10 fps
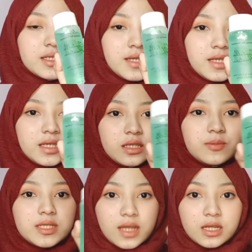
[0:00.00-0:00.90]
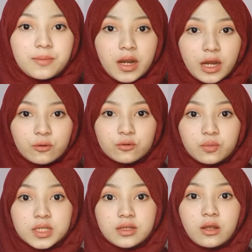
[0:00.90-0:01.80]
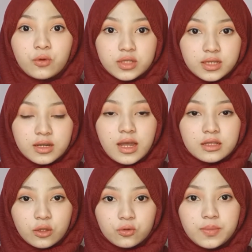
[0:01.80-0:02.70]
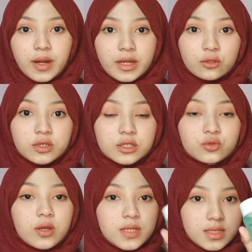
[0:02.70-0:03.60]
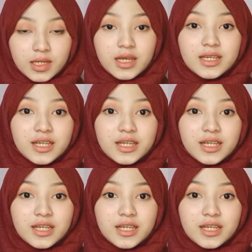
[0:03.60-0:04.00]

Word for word: Jadi ini bisa dipakai untuk micellar water atau dipakai toner juga bisa.